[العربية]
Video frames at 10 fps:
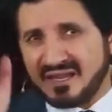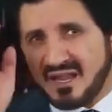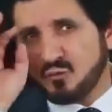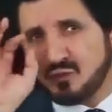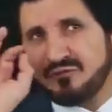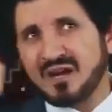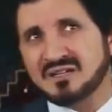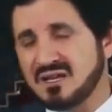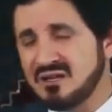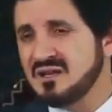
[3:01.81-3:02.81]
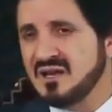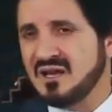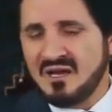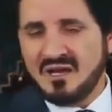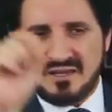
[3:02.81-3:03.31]
لكن أنا أريد فقط أن
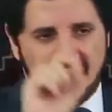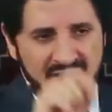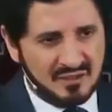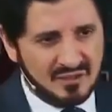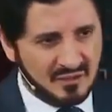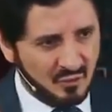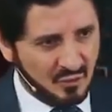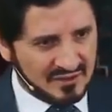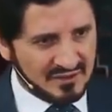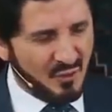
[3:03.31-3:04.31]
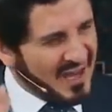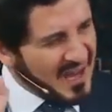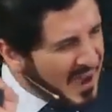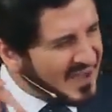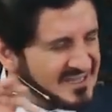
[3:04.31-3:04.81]
يعني ألقي الضوء
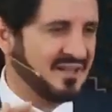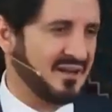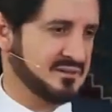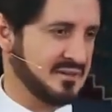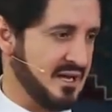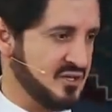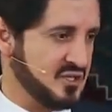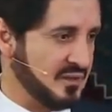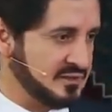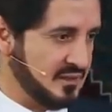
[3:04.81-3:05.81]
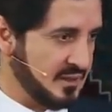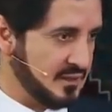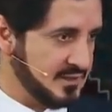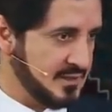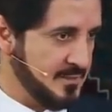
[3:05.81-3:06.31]
على بعض النقاط الحرجة بعض
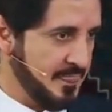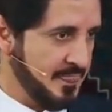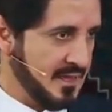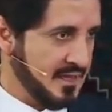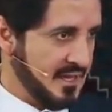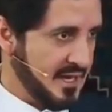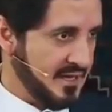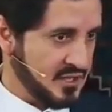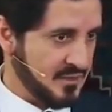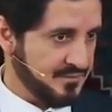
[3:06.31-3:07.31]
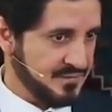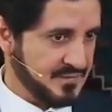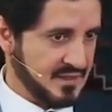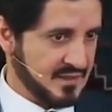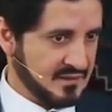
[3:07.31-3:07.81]
النقاط إيه الحرجة
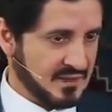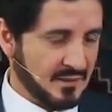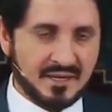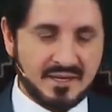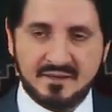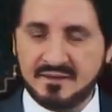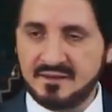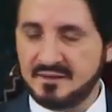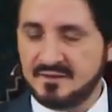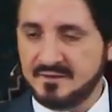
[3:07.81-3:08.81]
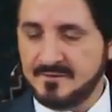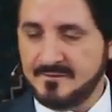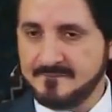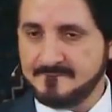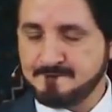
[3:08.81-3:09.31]
طبعا
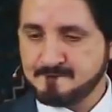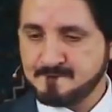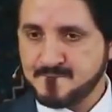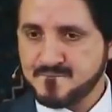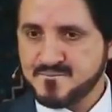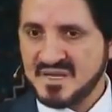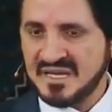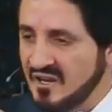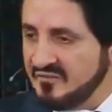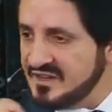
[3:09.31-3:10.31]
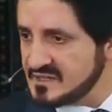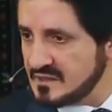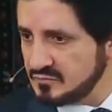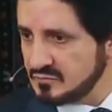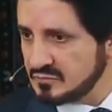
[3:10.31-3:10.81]
آه،
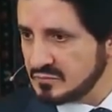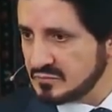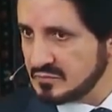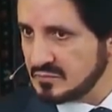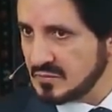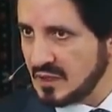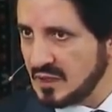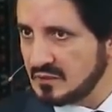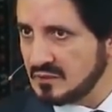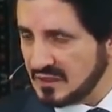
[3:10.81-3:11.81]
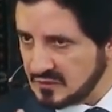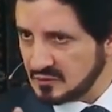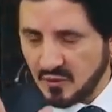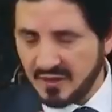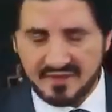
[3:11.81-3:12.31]
الفيزل آه،
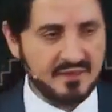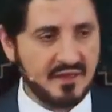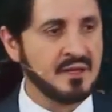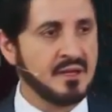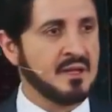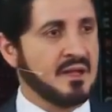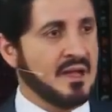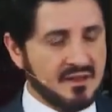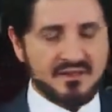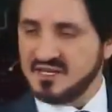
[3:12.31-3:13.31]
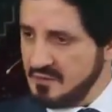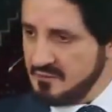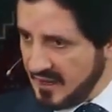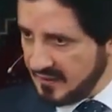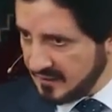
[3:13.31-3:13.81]
أعتقد هو كذا هذا الذي نجا من
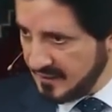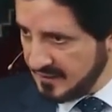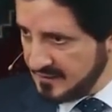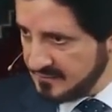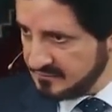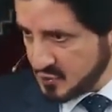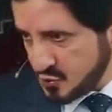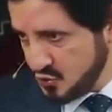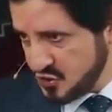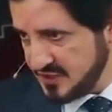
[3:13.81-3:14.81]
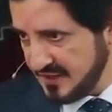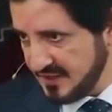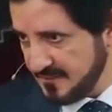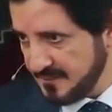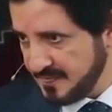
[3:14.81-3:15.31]
المحرقة هذا مشهور جدا هذا